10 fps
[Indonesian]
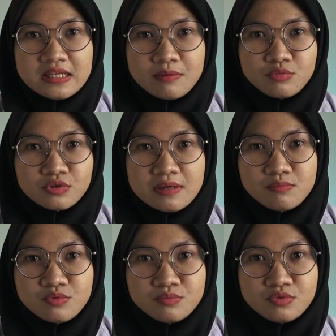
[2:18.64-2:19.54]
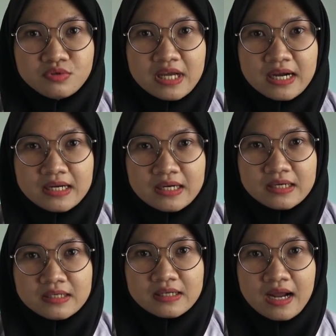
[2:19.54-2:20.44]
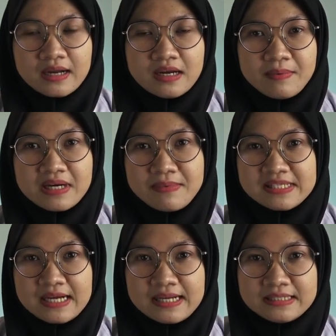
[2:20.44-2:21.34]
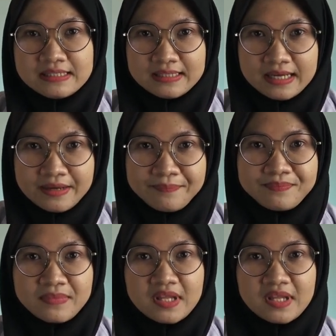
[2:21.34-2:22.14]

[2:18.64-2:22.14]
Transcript: campuran bumbu yang ada pada masakan kita.